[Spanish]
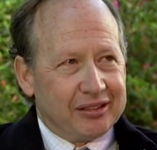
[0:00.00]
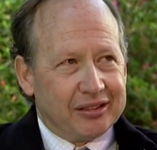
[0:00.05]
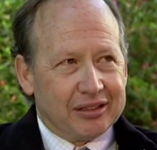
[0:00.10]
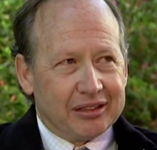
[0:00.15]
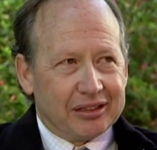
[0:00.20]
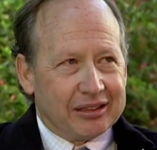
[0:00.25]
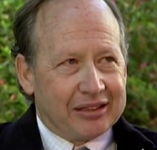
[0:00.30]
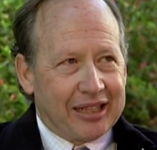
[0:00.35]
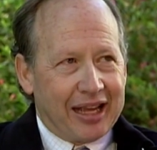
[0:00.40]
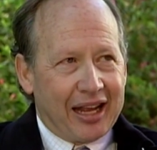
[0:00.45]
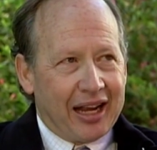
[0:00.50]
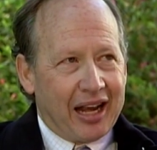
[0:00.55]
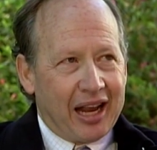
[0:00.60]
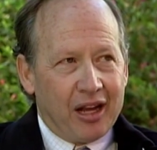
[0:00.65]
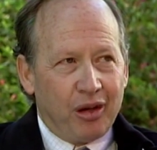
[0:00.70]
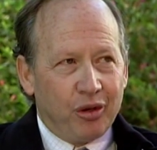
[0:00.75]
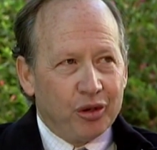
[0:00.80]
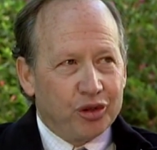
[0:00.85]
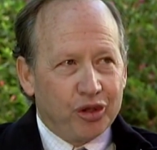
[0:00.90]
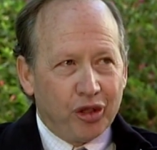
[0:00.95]
o sea, la
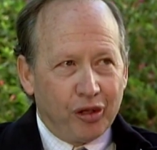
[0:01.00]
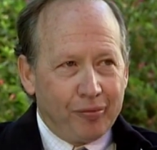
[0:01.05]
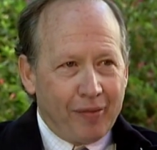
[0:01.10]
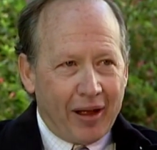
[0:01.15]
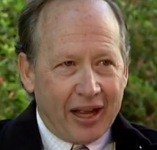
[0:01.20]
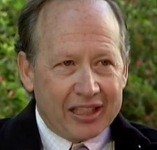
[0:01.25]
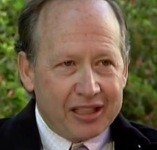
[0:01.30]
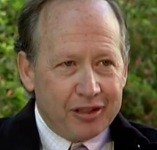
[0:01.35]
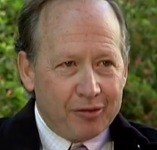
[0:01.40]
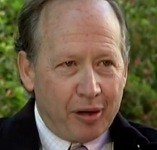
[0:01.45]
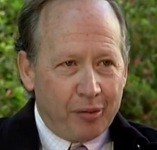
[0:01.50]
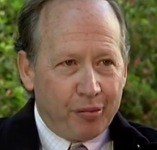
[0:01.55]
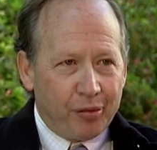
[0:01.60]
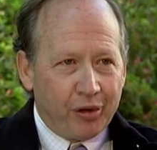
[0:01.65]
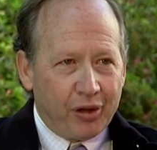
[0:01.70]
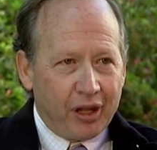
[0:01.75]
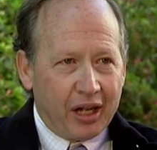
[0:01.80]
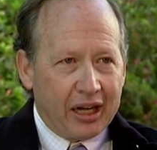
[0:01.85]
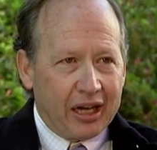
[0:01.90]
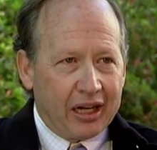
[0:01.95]
ilusión máxima
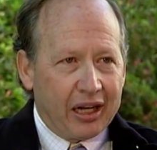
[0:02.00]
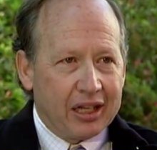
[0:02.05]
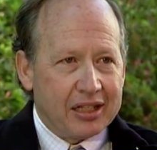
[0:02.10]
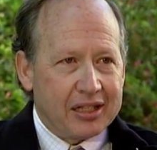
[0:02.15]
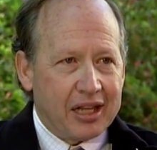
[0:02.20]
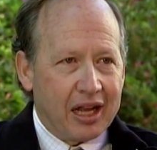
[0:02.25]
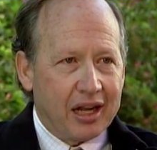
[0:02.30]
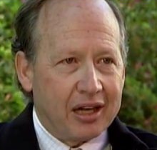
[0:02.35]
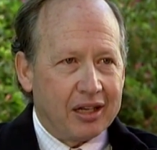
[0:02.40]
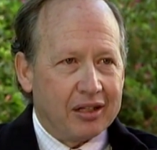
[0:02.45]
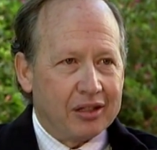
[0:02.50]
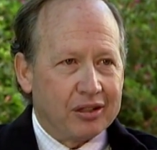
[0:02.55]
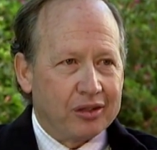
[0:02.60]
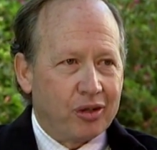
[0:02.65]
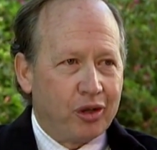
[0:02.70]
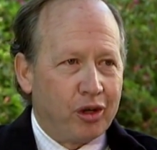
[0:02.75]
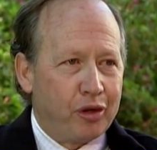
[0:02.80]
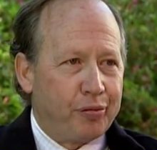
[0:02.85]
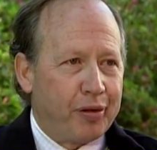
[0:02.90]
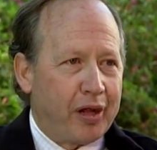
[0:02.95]
poder regresar
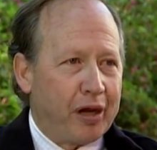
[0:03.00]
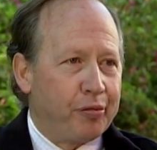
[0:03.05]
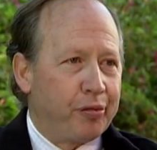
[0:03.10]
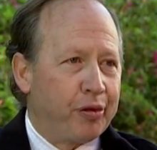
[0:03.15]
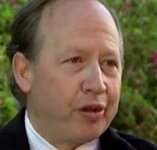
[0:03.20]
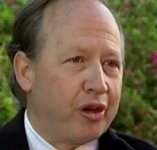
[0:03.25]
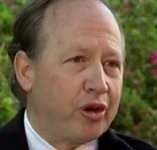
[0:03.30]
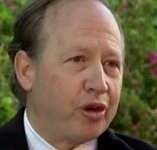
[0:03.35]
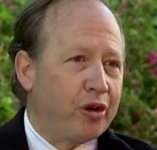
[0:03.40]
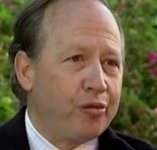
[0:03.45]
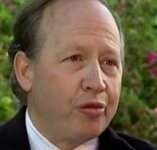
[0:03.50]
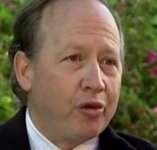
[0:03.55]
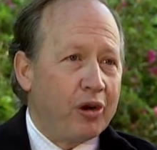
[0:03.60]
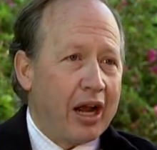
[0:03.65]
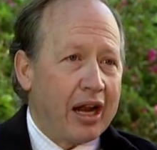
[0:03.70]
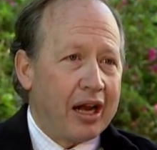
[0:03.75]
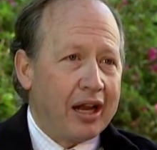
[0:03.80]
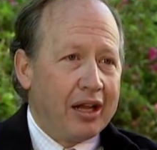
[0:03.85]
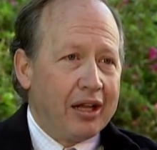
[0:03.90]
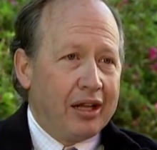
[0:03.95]
solo para poder
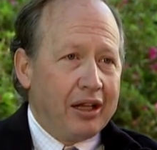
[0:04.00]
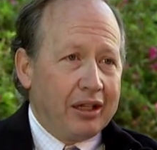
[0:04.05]
comulgar.